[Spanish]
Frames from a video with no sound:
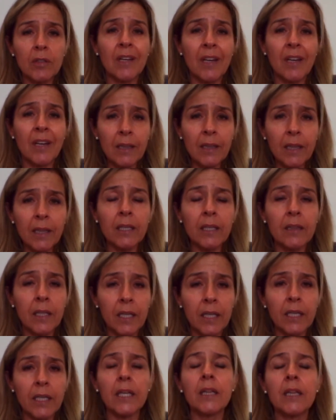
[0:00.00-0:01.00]
grandes
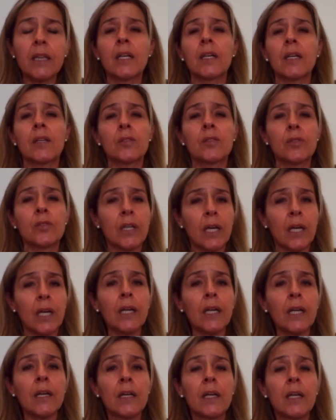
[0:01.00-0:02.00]
estrellas
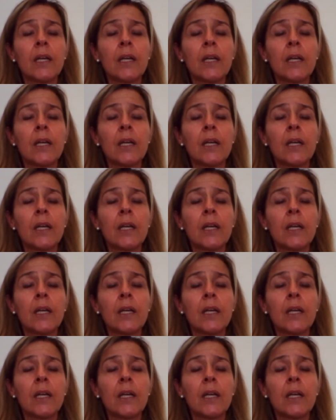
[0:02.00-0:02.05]
internacionales